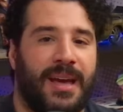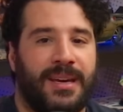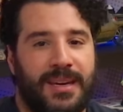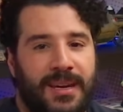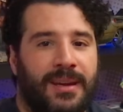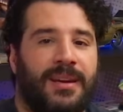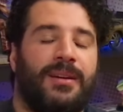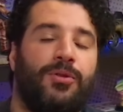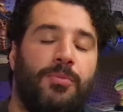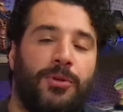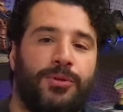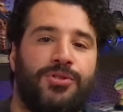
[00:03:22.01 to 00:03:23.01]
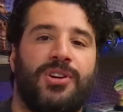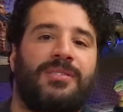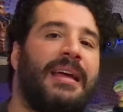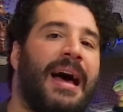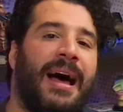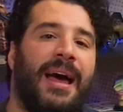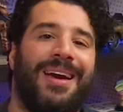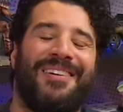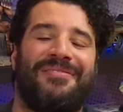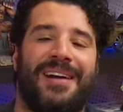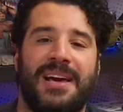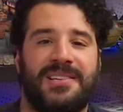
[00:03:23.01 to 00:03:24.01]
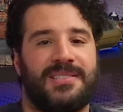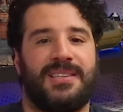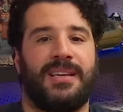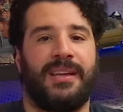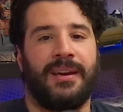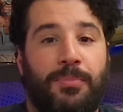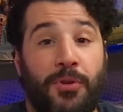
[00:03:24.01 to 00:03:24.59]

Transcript: né, que no mundo de GTA é Vice City.